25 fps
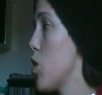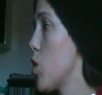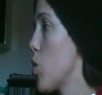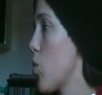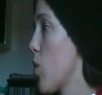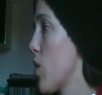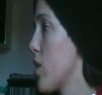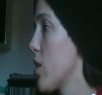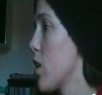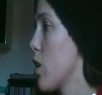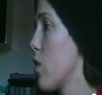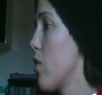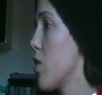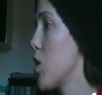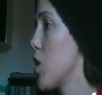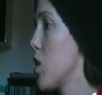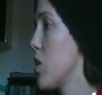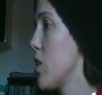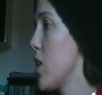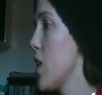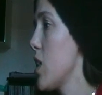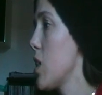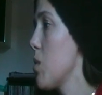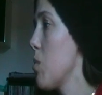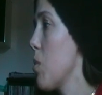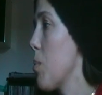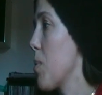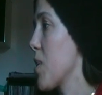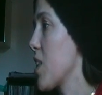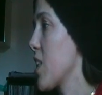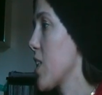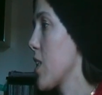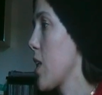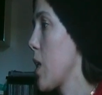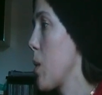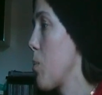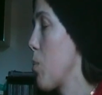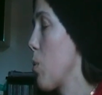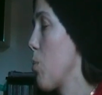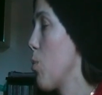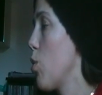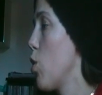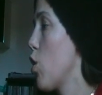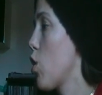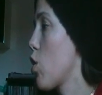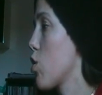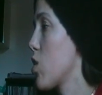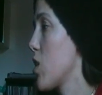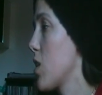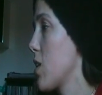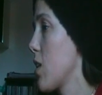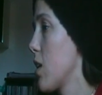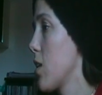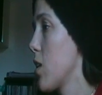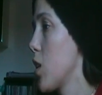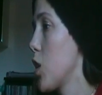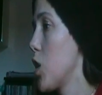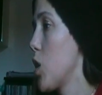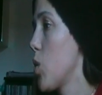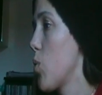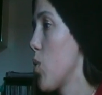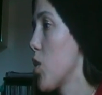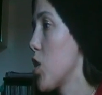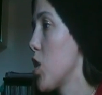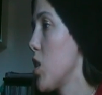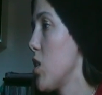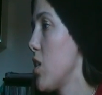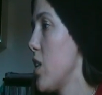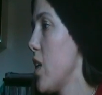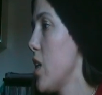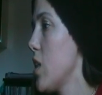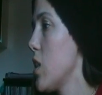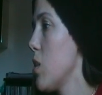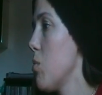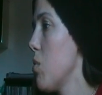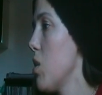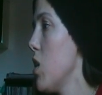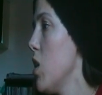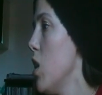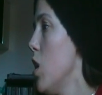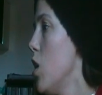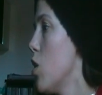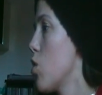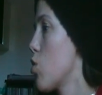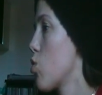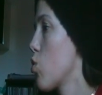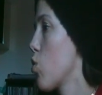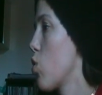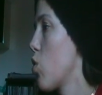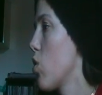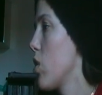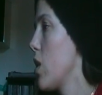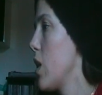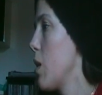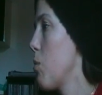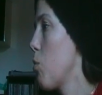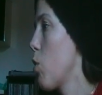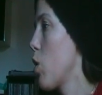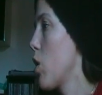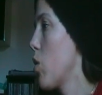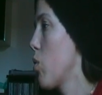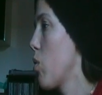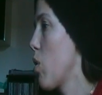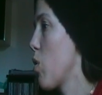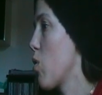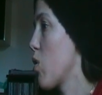59 centesimi, passata di pomodoro 75 centesimi, succo di limone 1,28